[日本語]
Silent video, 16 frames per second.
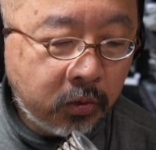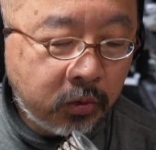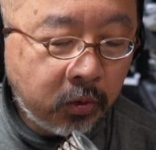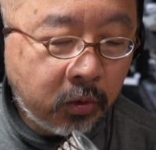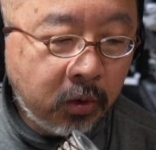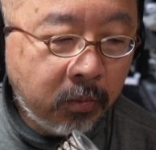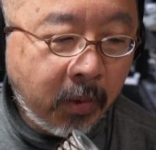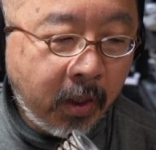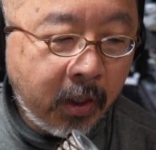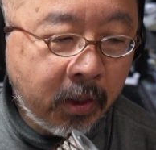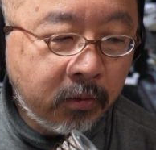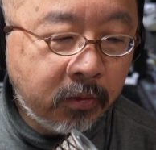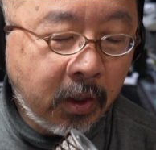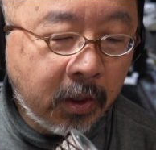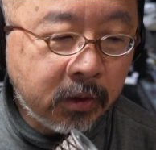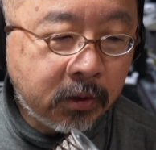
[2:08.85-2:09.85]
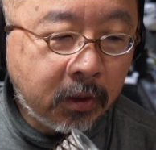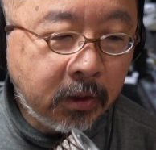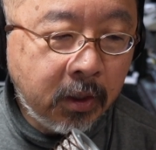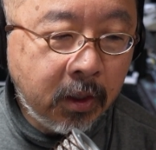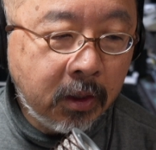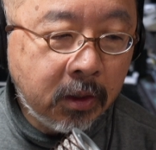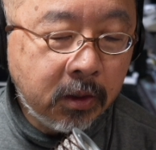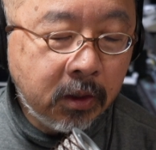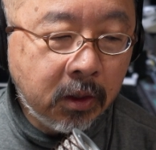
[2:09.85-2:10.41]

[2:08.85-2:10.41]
のちょい前ぐらいですかね